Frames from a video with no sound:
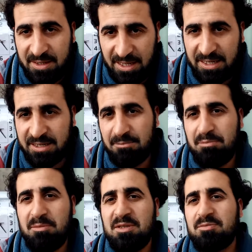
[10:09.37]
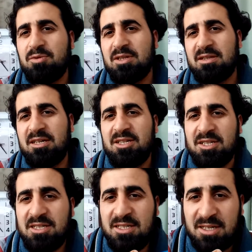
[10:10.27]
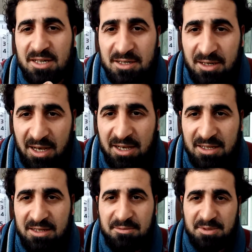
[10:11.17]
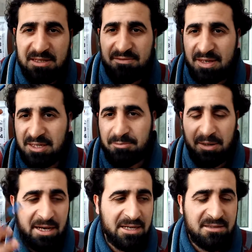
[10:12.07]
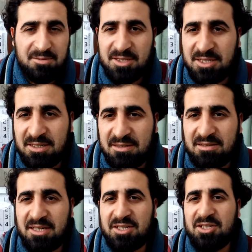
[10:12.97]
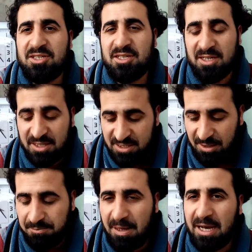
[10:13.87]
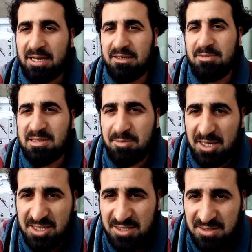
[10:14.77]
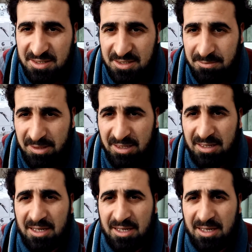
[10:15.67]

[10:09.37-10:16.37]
Yani Rabbimiz burada tercihi aklı bize verip hayatımız içerisinde tercih yapma hakkını bize bahşettiği gibi